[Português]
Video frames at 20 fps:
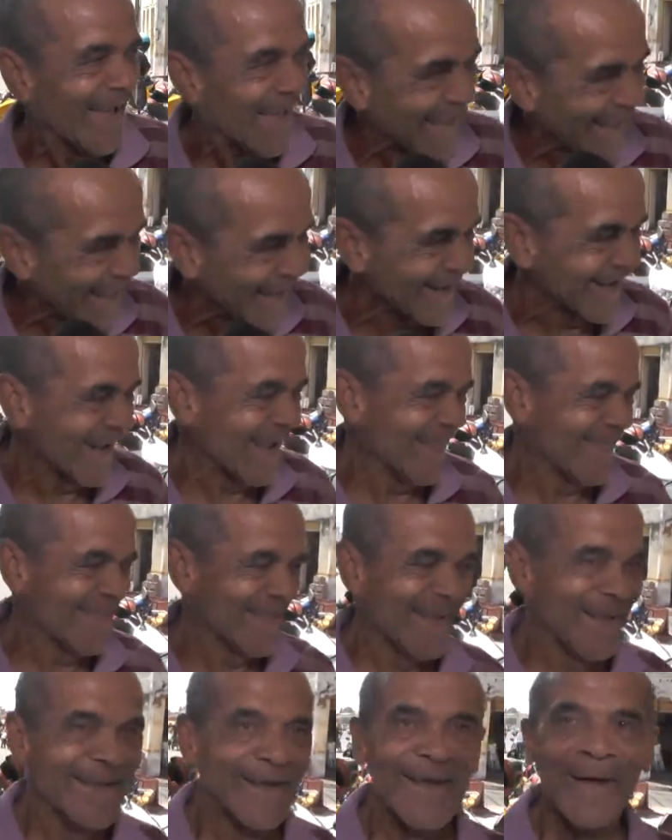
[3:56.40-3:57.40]

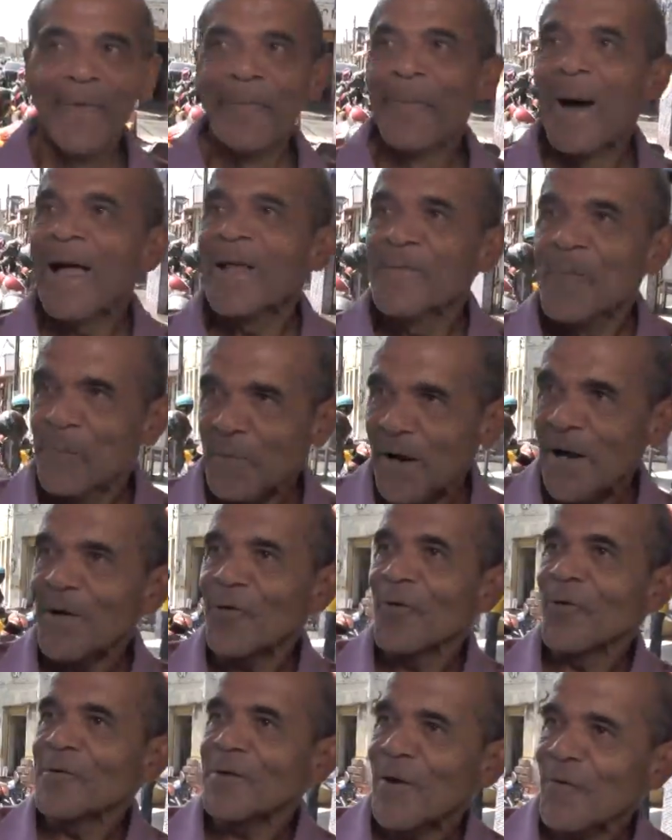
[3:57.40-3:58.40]
é, mas em
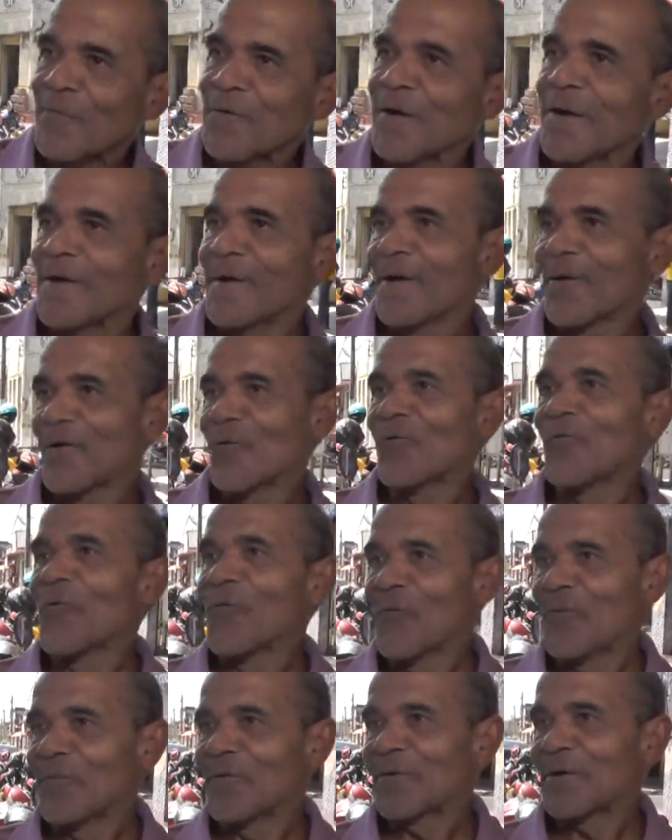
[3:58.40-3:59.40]
branco eu tenho certeza que eu não
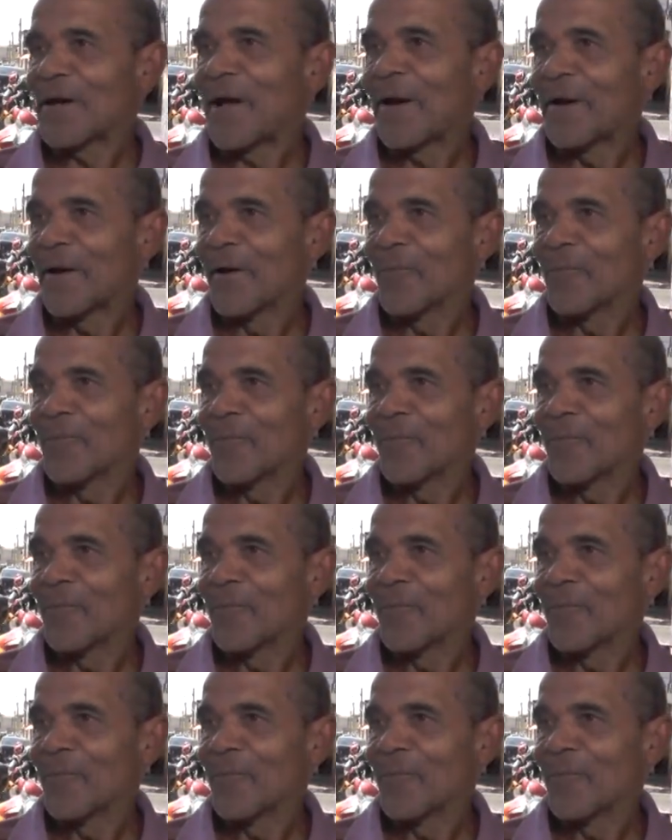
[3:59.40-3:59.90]
vou votar, não.